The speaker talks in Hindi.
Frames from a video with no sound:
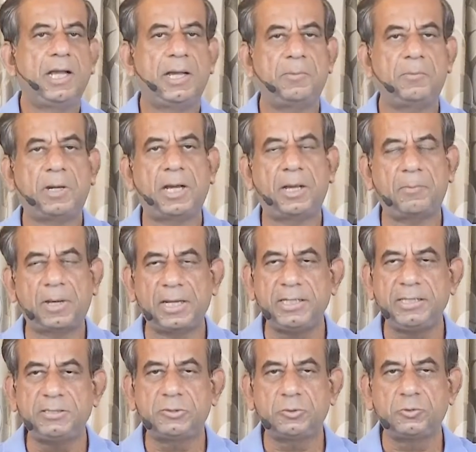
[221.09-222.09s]
हम
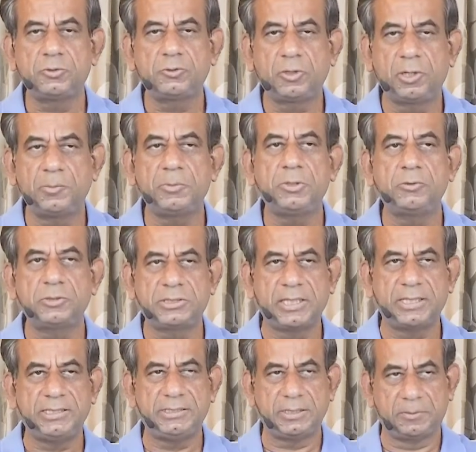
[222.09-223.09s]
हमारी सोच को हम क्यों
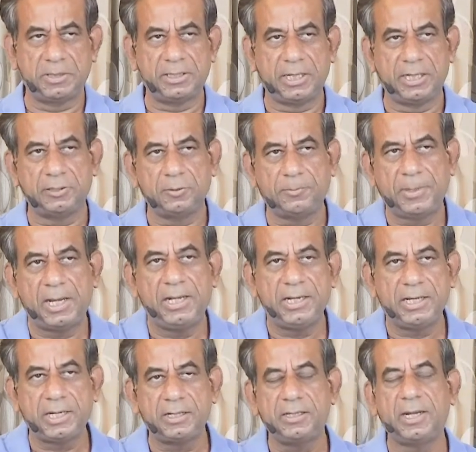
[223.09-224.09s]
सही समझ रहे हैं तो
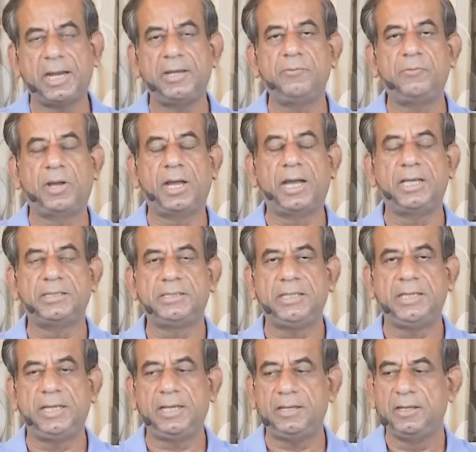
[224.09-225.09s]
पहली कठिनाई वहाँ
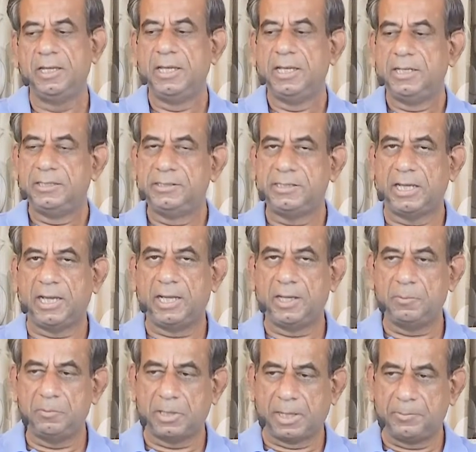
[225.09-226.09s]
आती है जहाँ
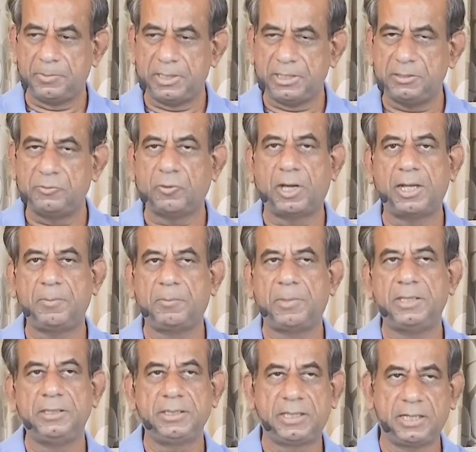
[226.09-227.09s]
हम अपने द्वार
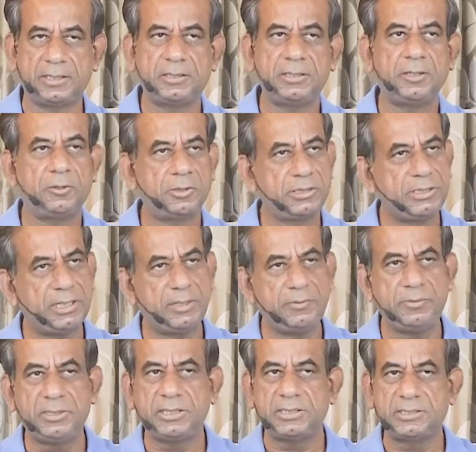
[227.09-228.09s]
बंद करते हैं और श्री
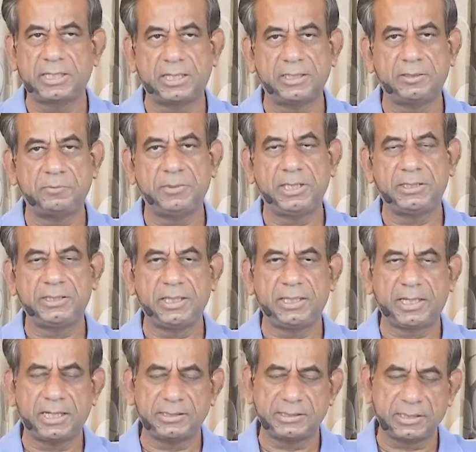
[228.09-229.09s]
अरविंद के साथ हम देखते
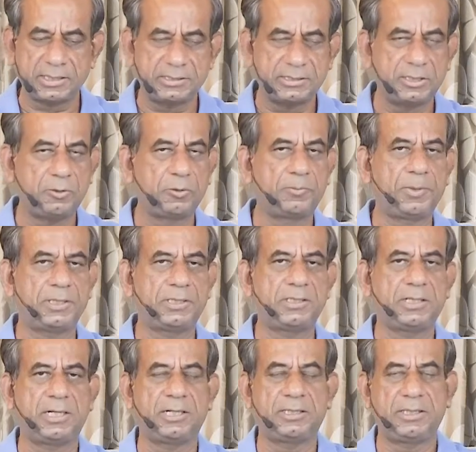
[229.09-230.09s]
हैं कैसे कैसे लोग
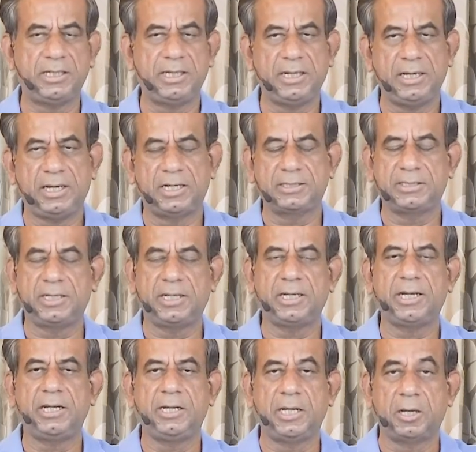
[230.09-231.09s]
प्रश्न करते हैं हर तरह
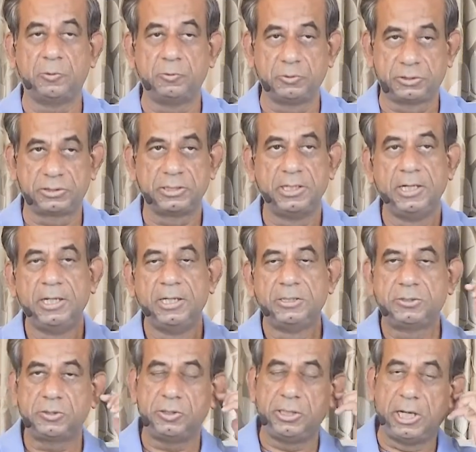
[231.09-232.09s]
के डाउट्स
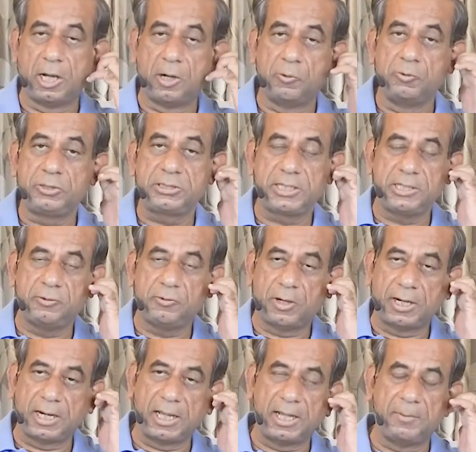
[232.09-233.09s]
सो डाउट्स के
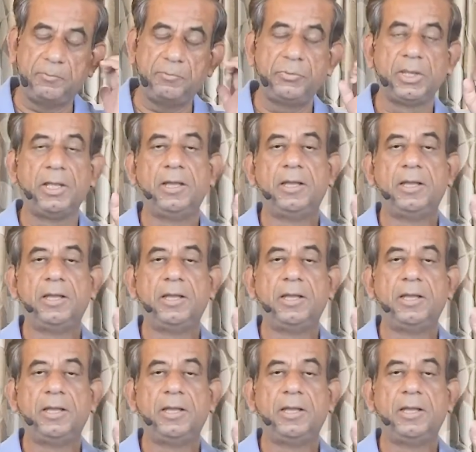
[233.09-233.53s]
द्वारा हम